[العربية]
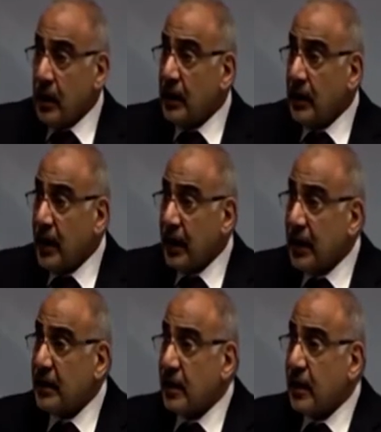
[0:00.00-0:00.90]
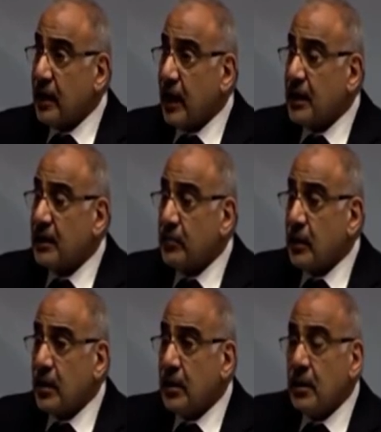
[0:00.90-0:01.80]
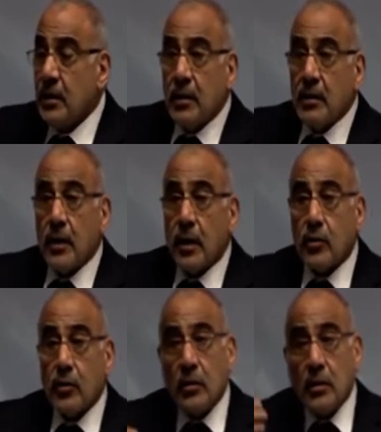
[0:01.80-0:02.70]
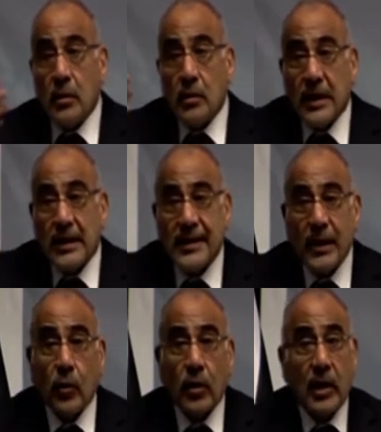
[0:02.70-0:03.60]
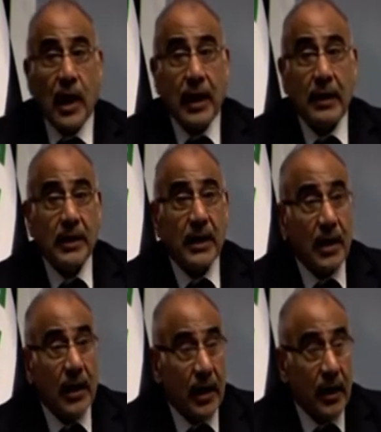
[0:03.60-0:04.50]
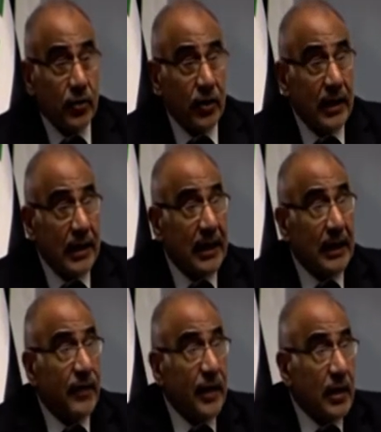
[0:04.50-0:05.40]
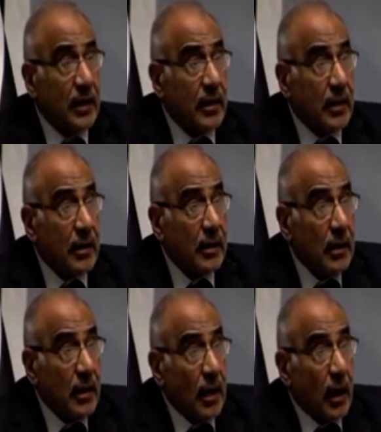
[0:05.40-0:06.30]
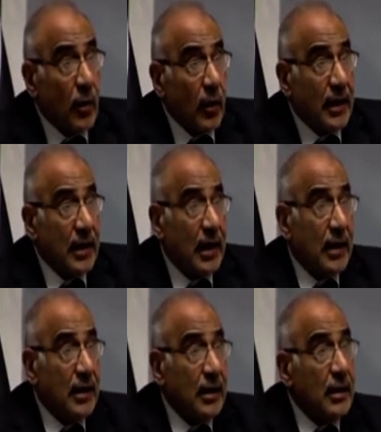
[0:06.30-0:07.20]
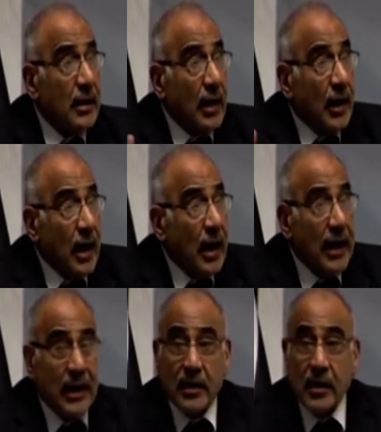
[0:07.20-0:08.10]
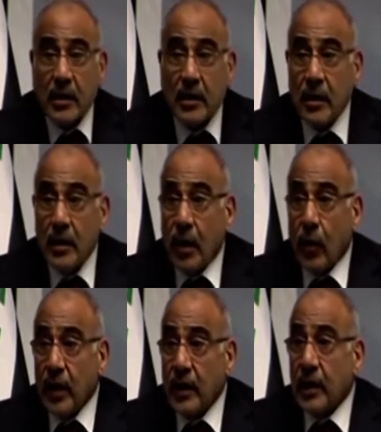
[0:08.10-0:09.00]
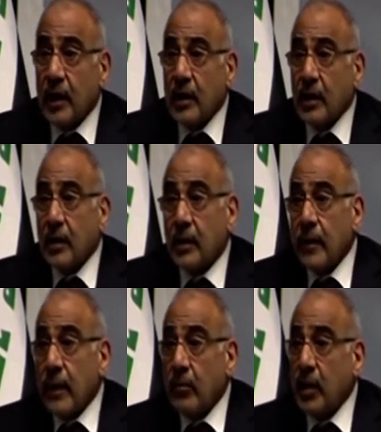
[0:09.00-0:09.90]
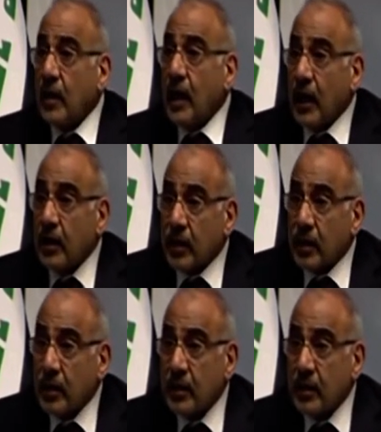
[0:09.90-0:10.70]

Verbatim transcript: عندما تحصل لنا أزمة نقول نستورد الحل من الخارج إن كان فكرة أو إن كان آلة أو إن كان بضاعة